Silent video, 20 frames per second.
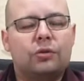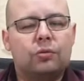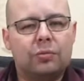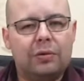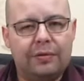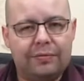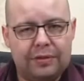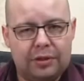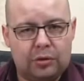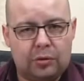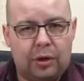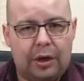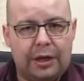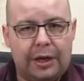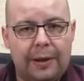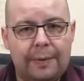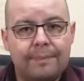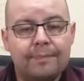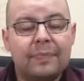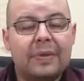tua
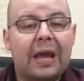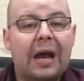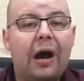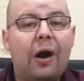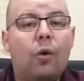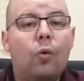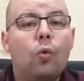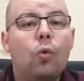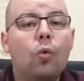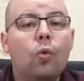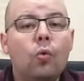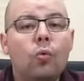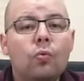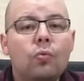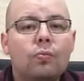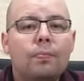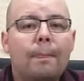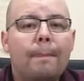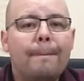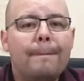vitória, a
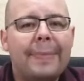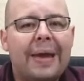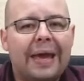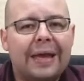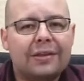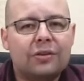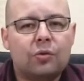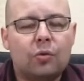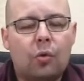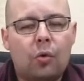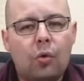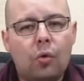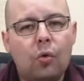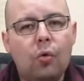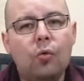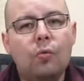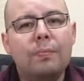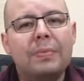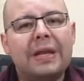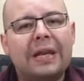um metro,
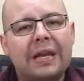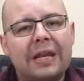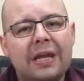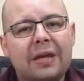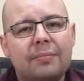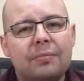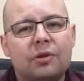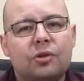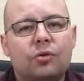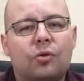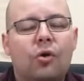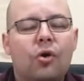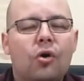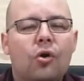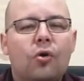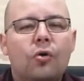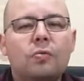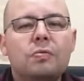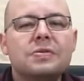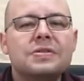um
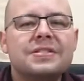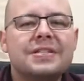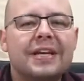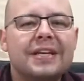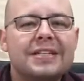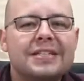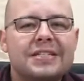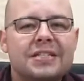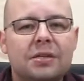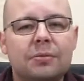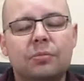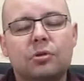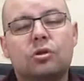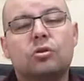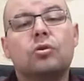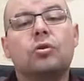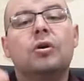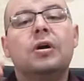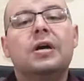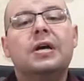milímetro, um
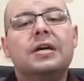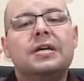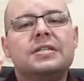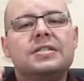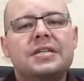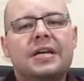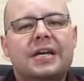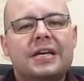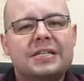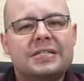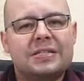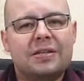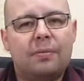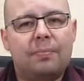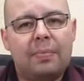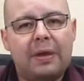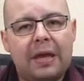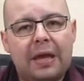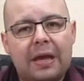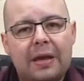centímetro de
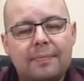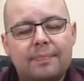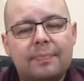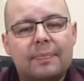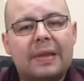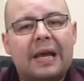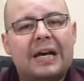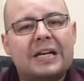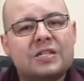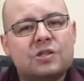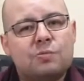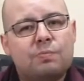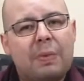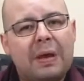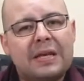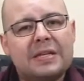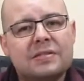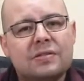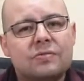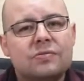receber as
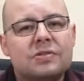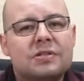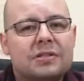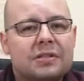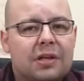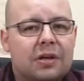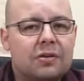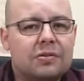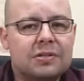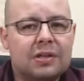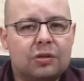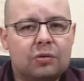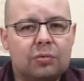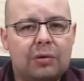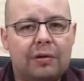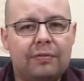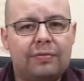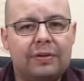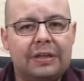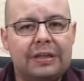bênçãos de Deus na
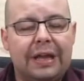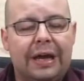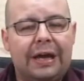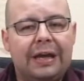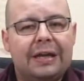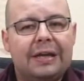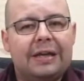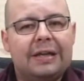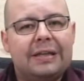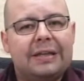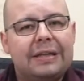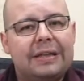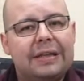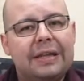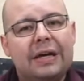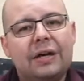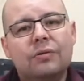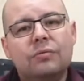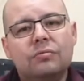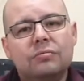tua vida
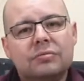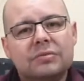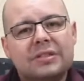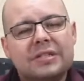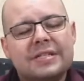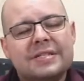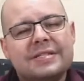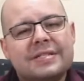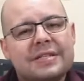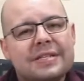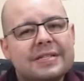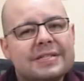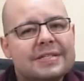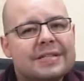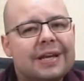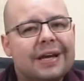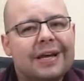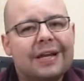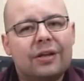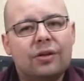não
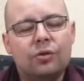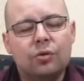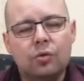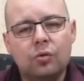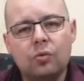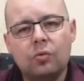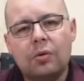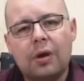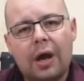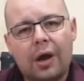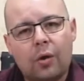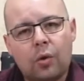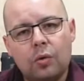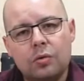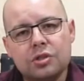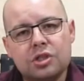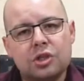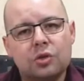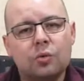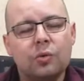desista nunca.
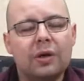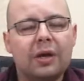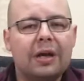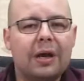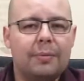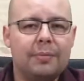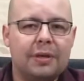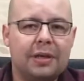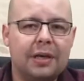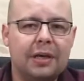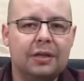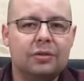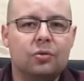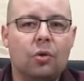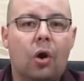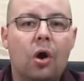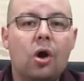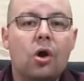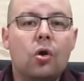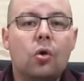Continue
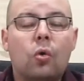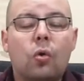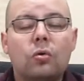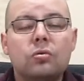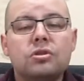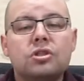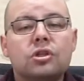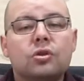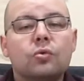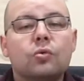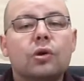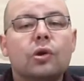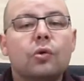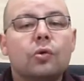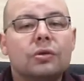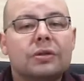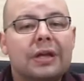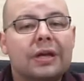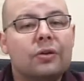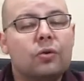caminhando, continue
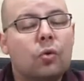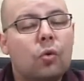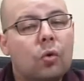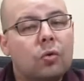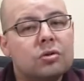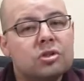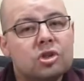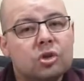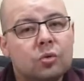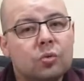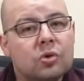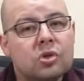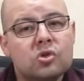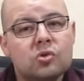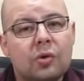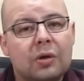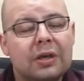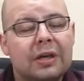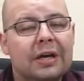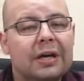lutando, continue
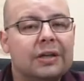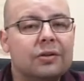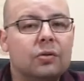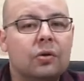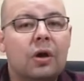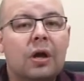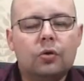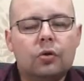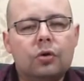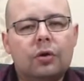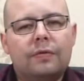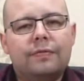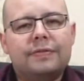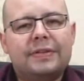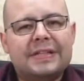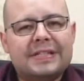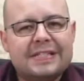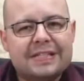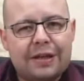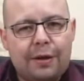sonhando. No Novo
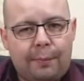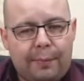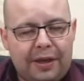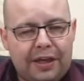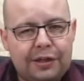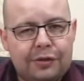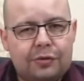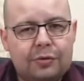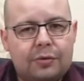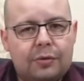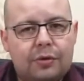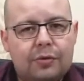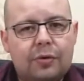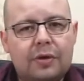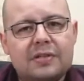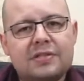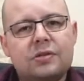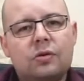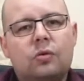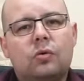Testamento,
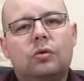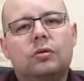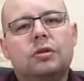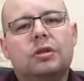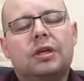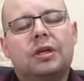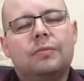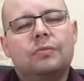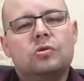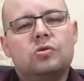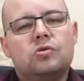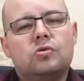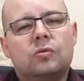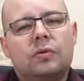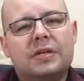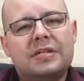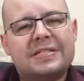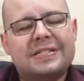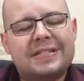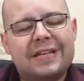nós encontramos
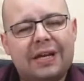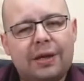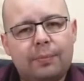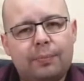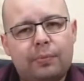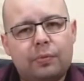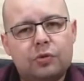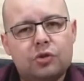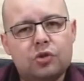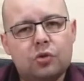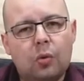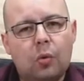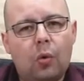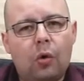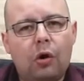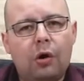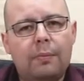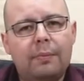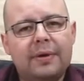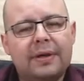um exemplo de um
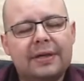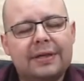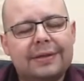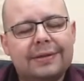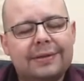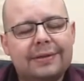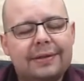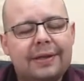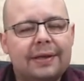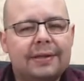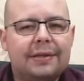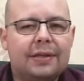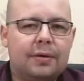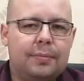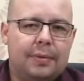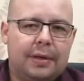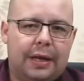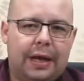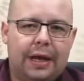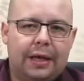homem
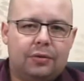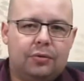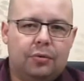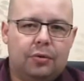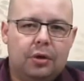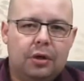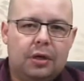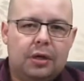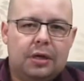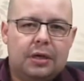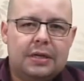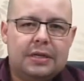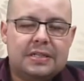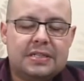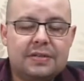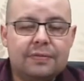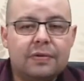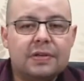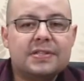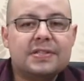determinado.
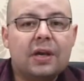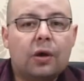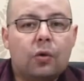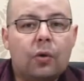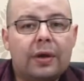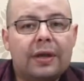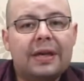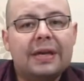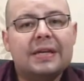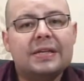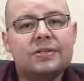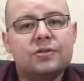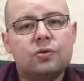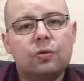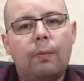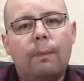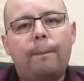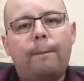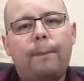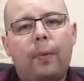Se você conhece
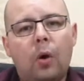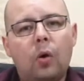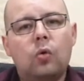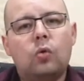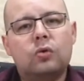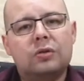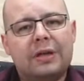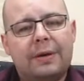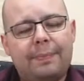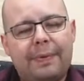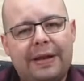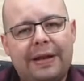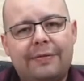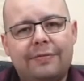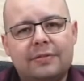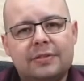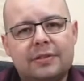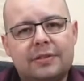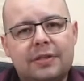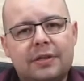um pouco da
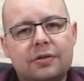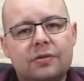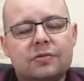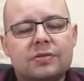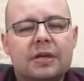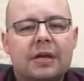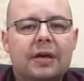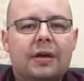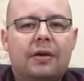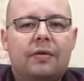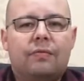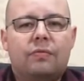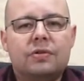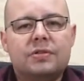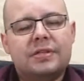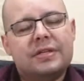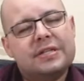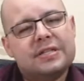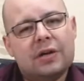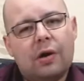palavra de Deus,
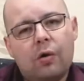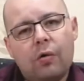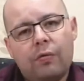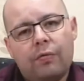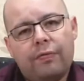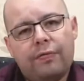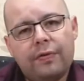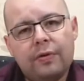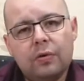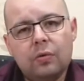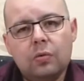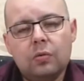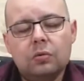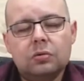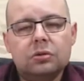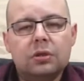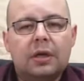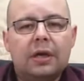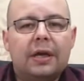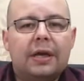você já ouviu
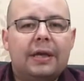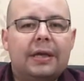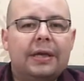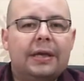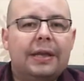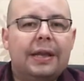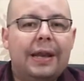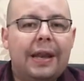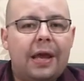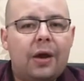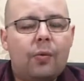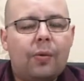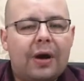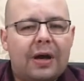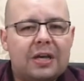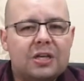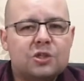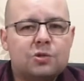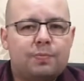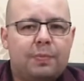e leu a
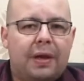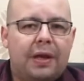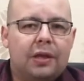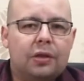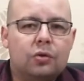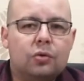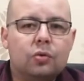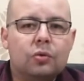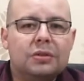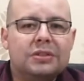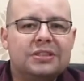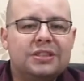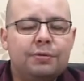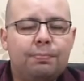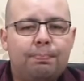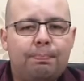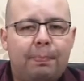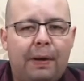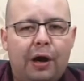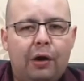respeito de
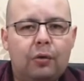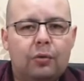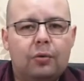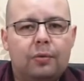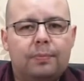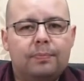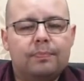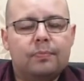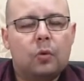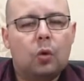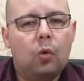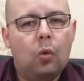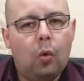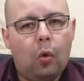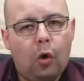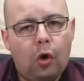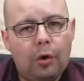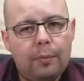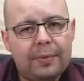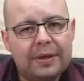Paulo, um
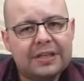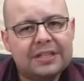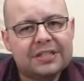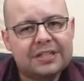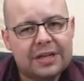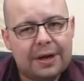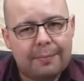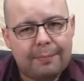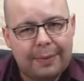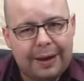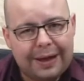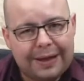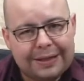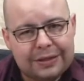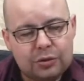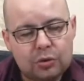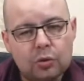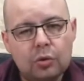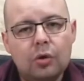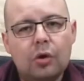homem
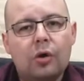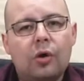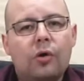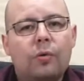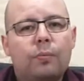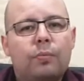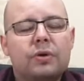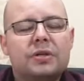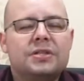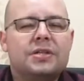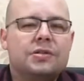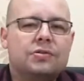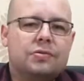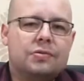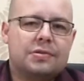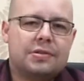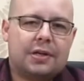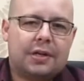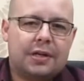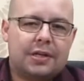chamado por
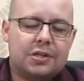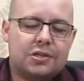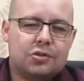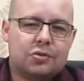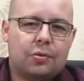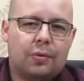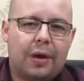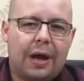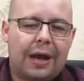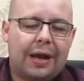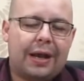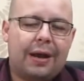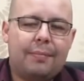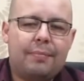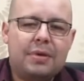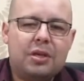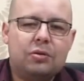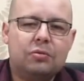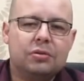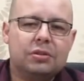Jesus Cristo a
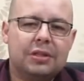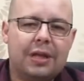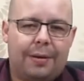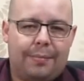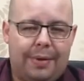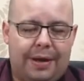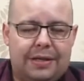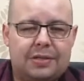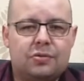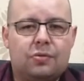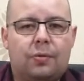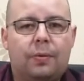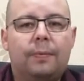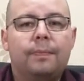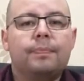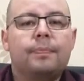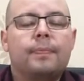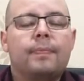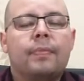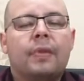caminho de
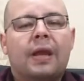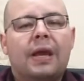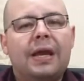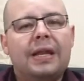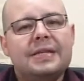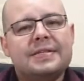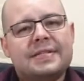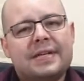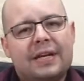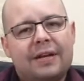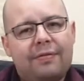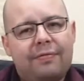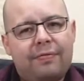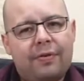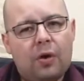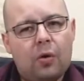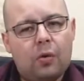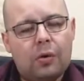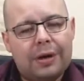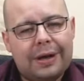Damasco. Ele
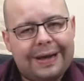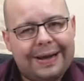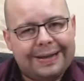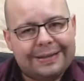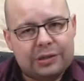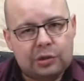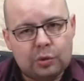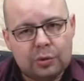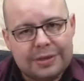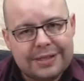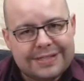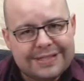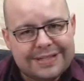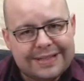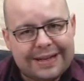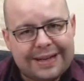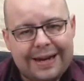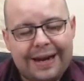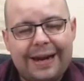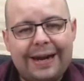escreveu
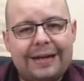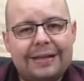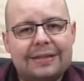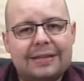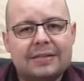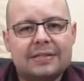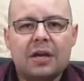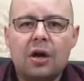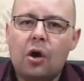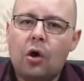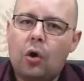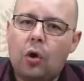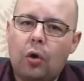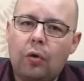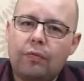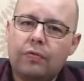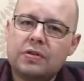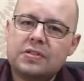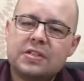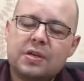14 cartas,
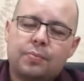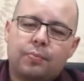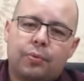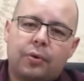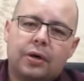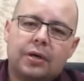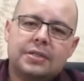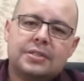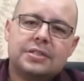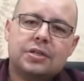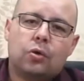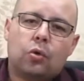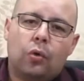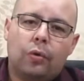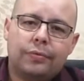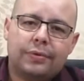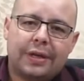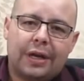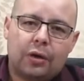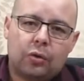ou você pode
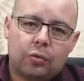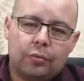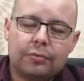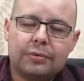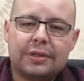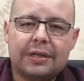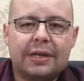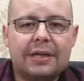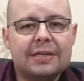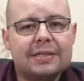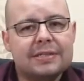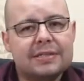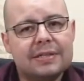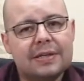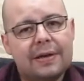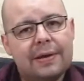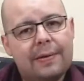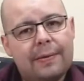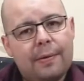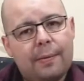contar com
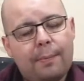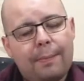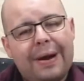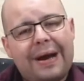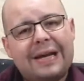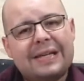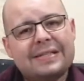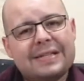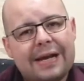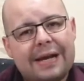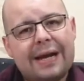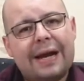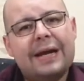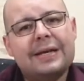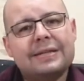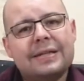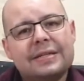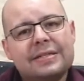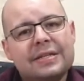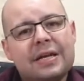13, mais a
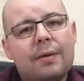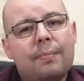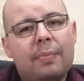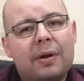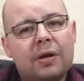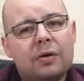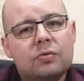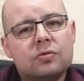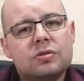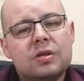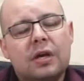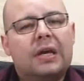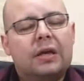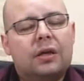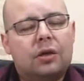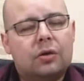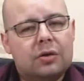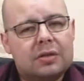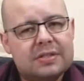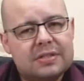carta de Hebreus,
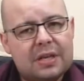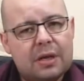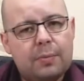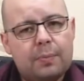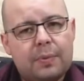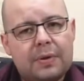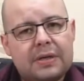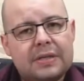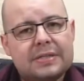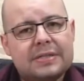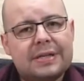que nós sempre